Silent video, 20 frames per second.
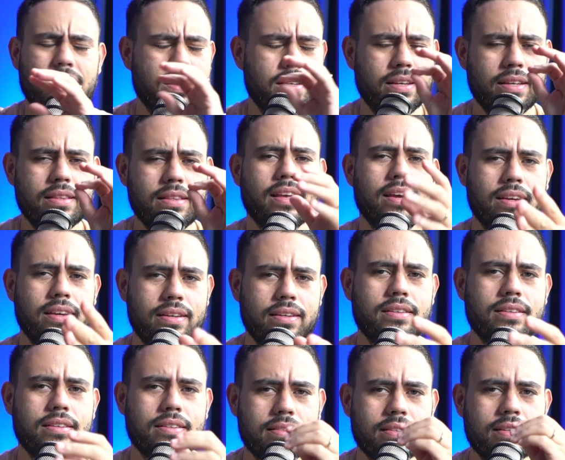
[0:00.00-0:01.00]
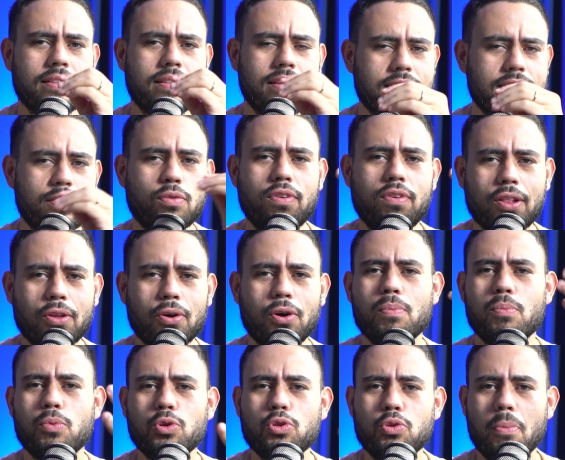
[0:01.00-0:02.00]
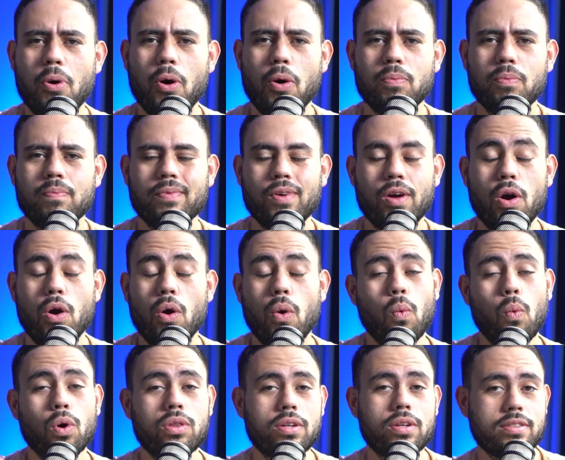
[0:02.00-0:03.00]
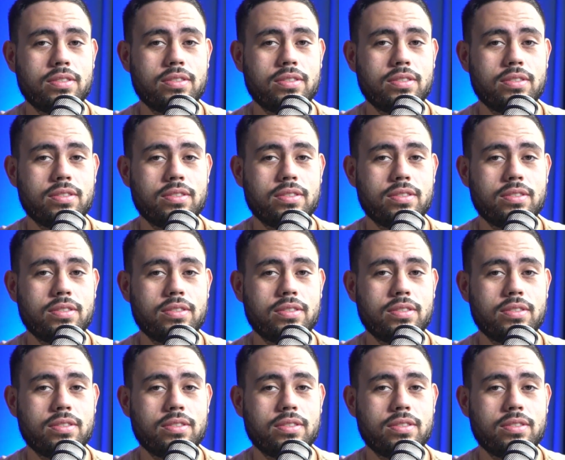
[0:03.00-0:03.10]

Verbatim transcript: e tem, assim, tem seu valor muito bom. O outro é o